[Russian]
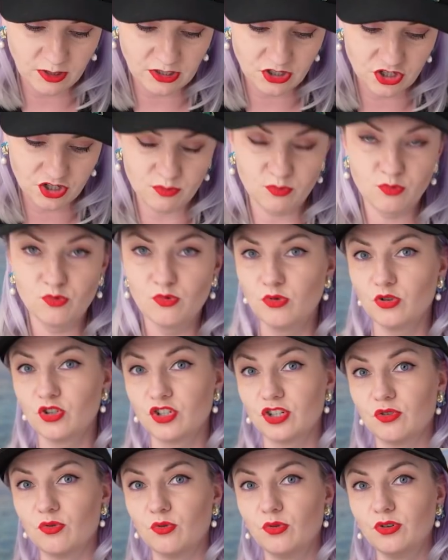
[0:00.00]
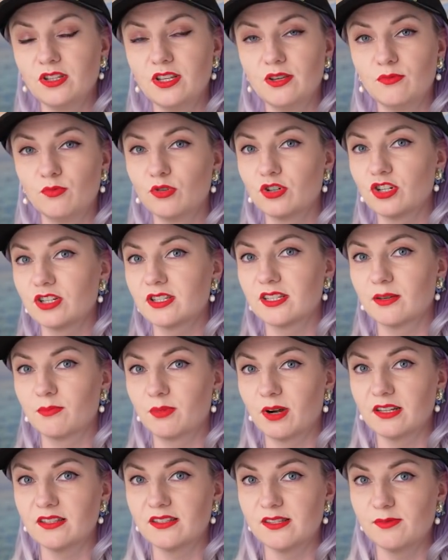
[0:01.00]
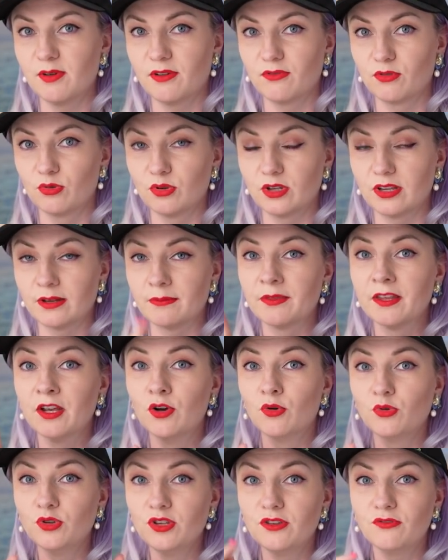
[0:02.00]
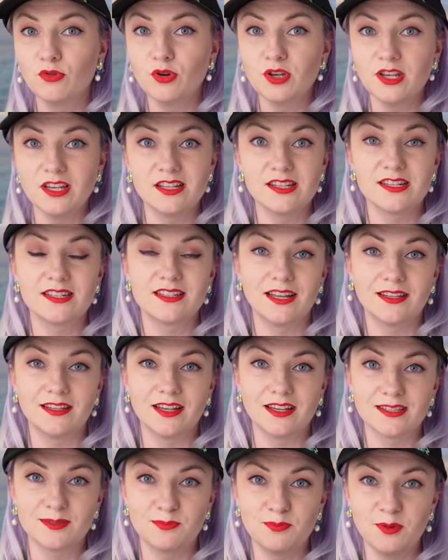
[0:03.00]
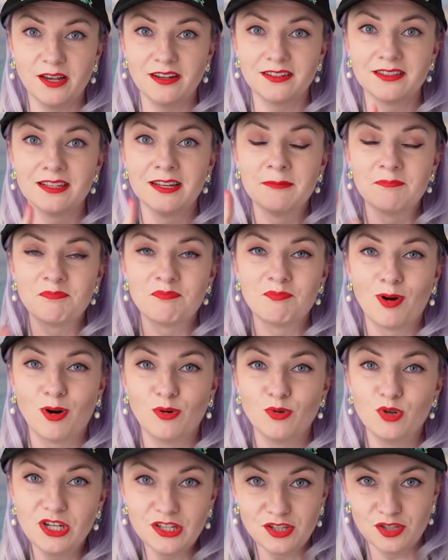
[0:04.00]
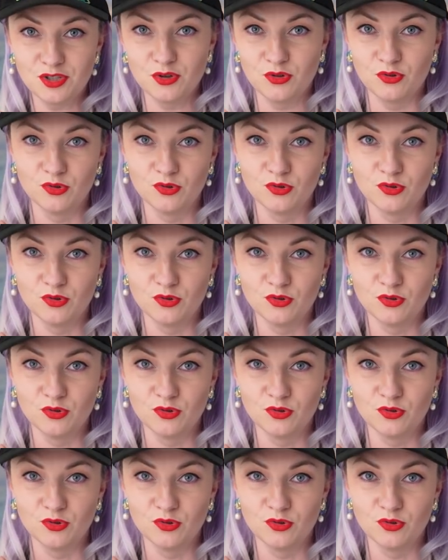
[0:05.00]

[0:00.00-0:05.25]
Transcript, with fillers: почему же он не может собрать себя в руки? У него есть, кстати, аспект Маурицио